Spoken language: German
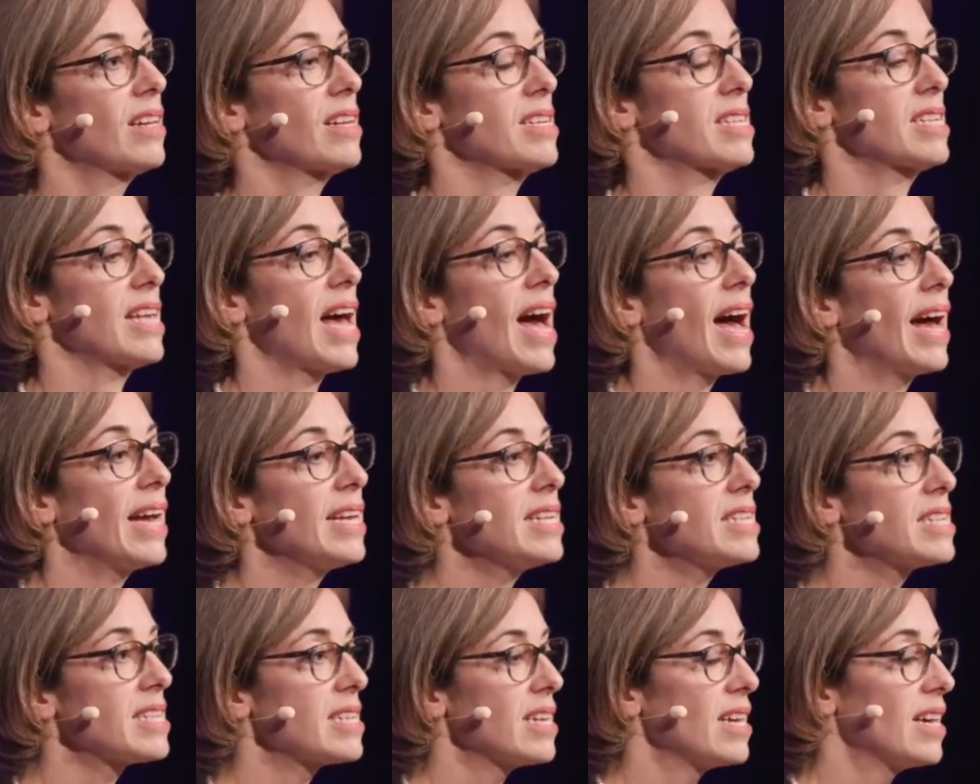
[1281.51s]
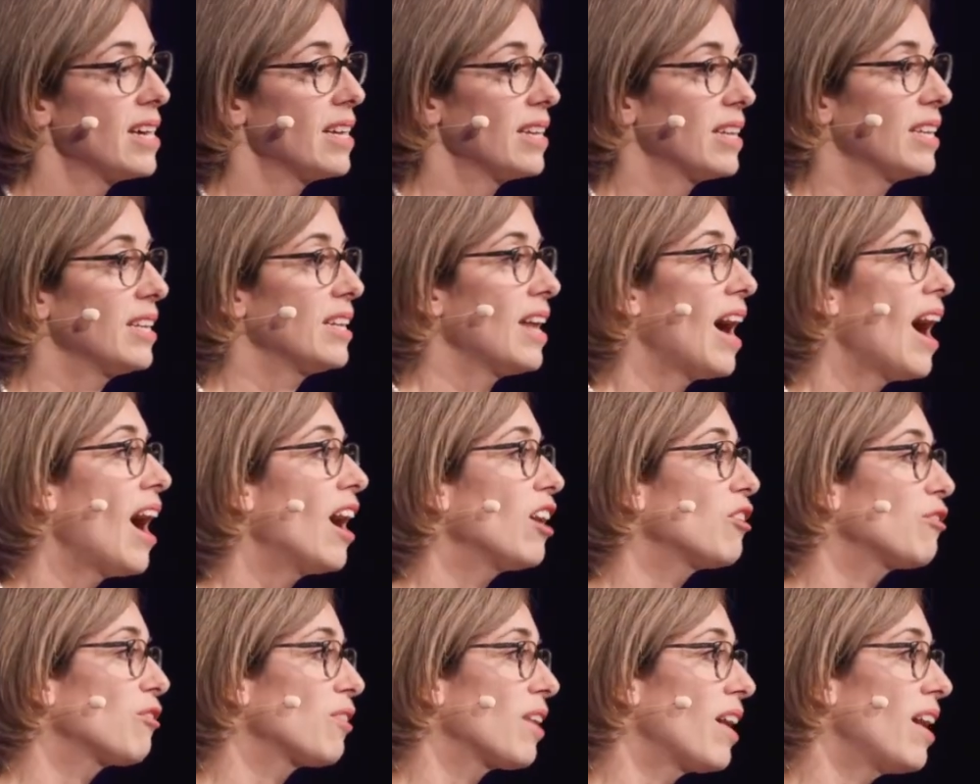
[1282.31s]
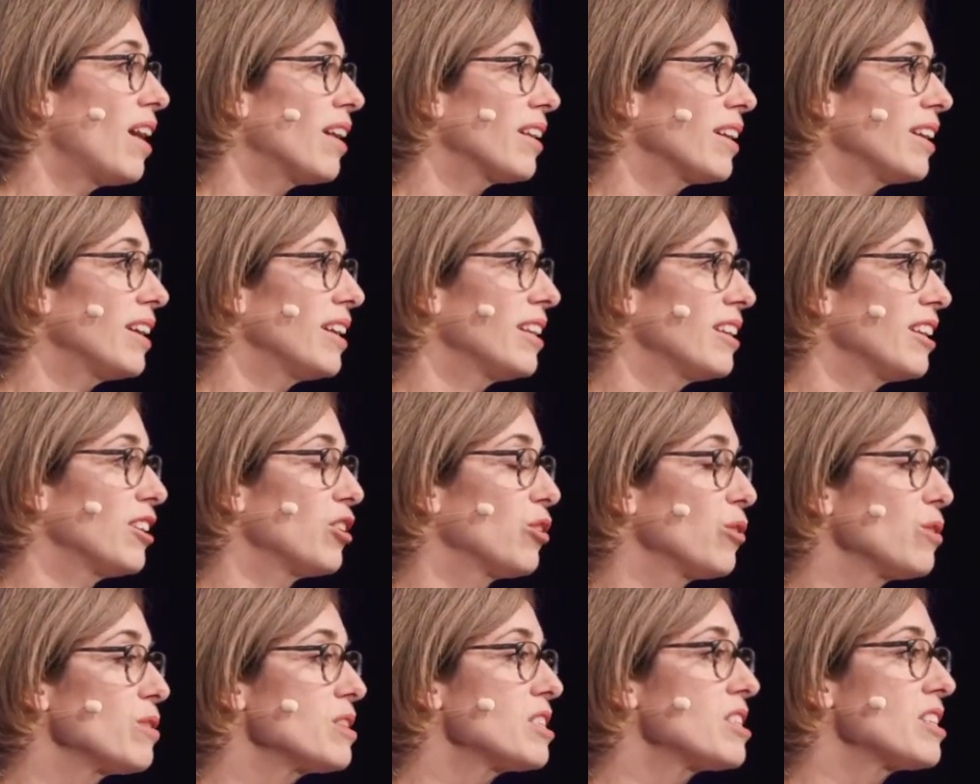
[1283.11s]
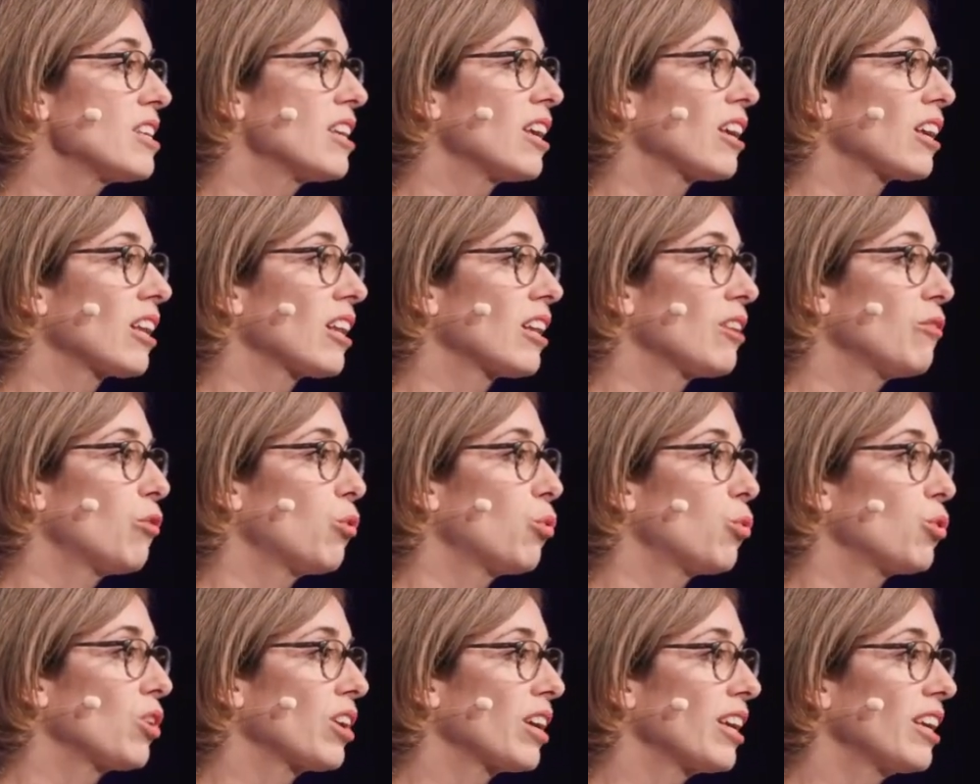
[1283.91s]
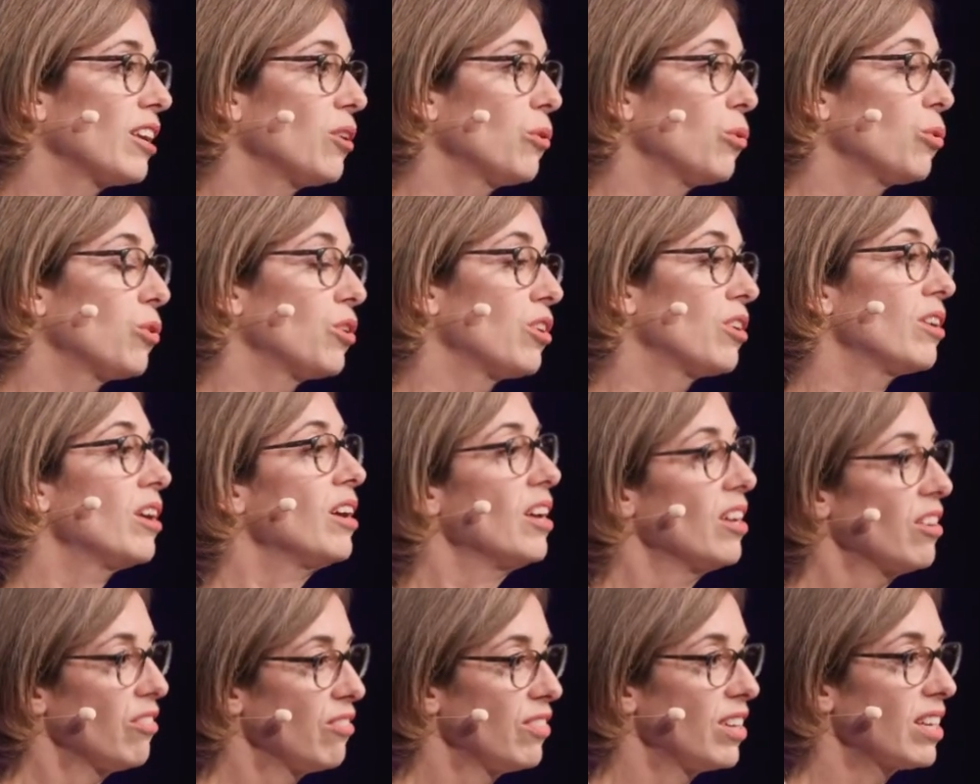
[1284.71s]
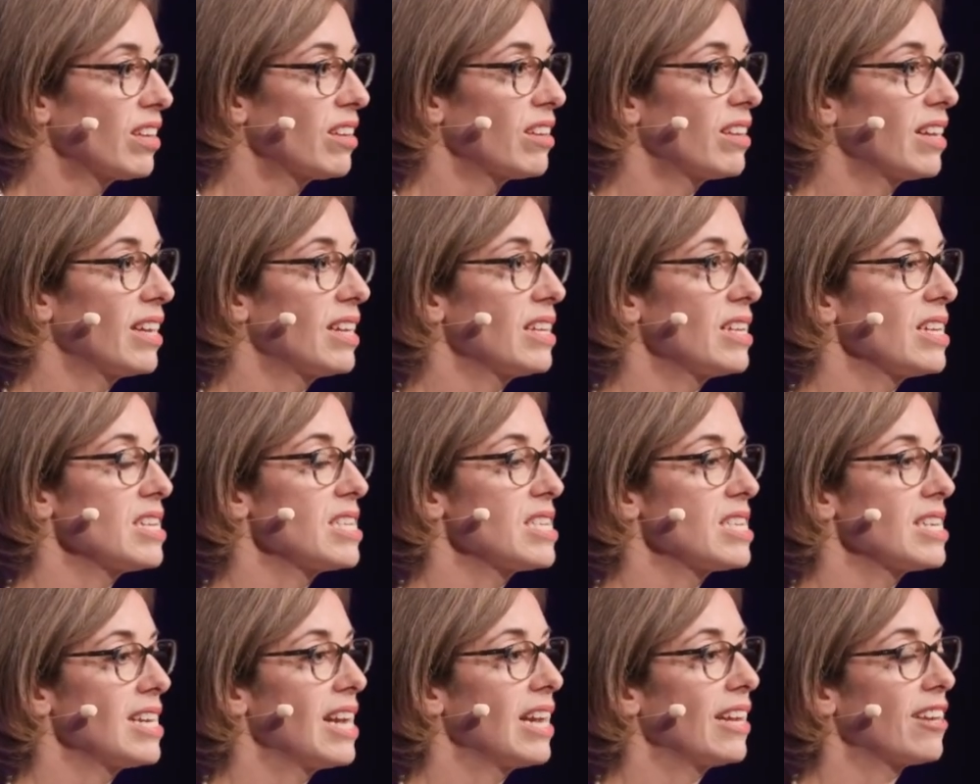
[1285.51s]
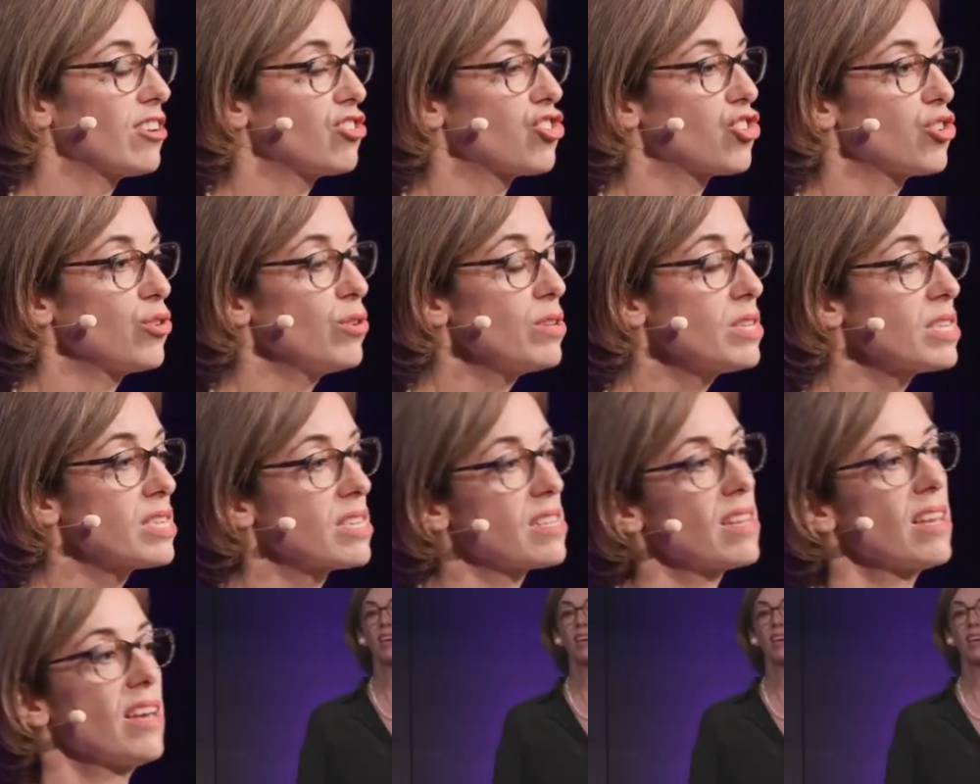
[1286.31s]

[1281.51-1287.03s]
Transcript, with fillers: Das heißt, die Nachfrage in den günstigeren Wohnregionen wird tendenziell gestützt,